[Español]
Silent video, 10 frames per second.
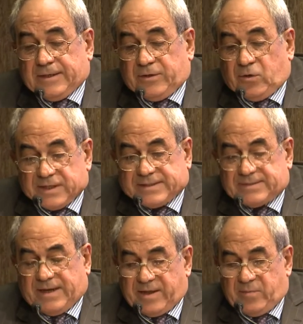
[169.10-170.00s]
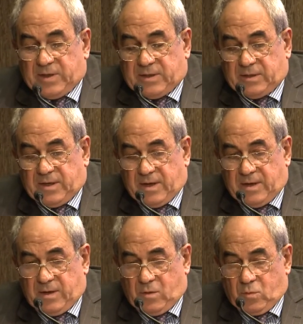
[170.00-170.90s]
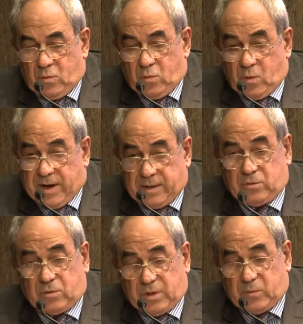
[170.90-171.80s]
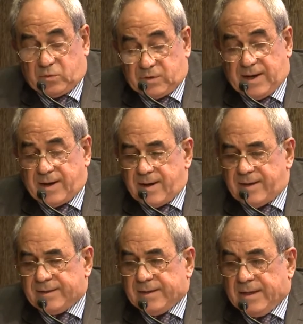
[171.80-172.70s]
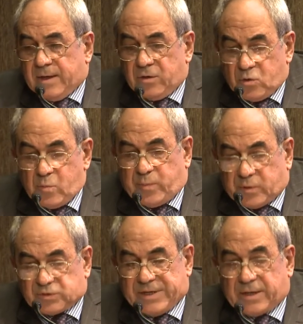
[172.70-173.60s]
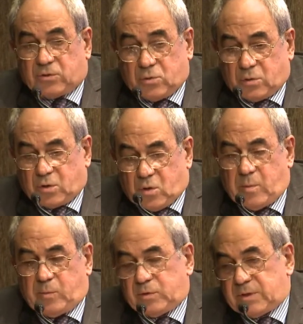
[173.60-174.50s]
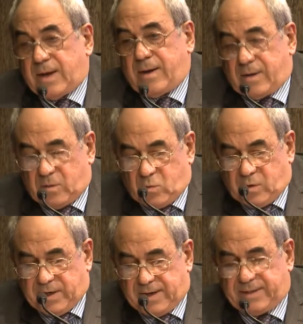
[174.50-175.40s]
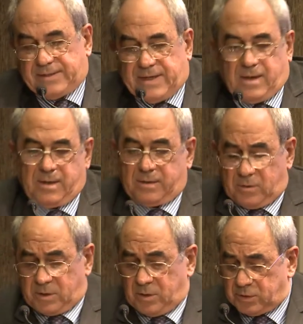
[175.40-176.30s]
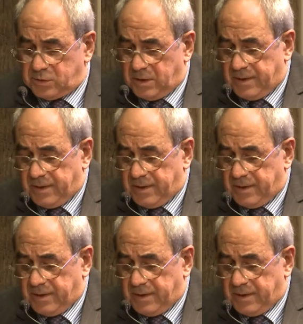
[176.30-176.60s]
no necesariamente tiene un lugar donde mostrarla, ni un proyecto de cómo mostrarla, cómo jerarquizarla. Creo que los,